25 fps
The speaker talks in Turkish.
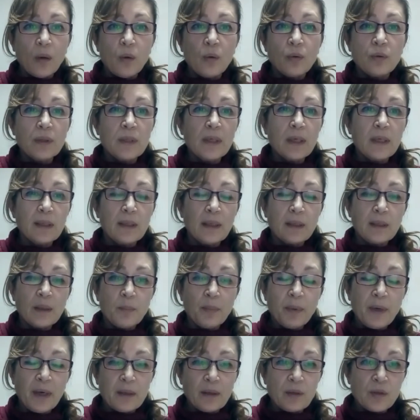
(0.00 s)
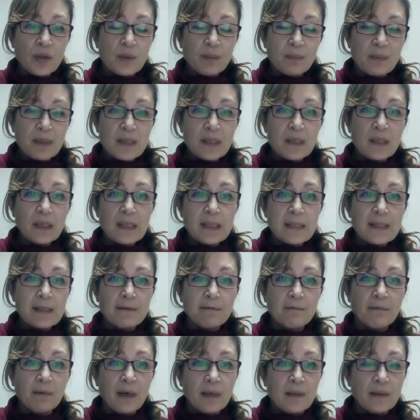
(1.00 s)
Ortak alanda paylaşılmasına
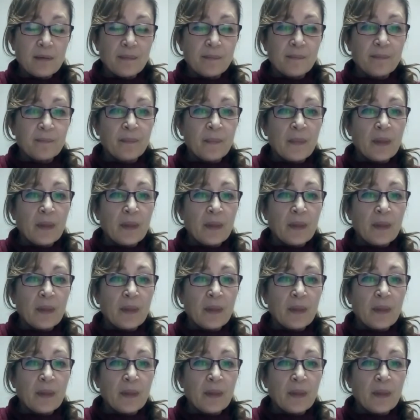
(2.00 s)
izin var.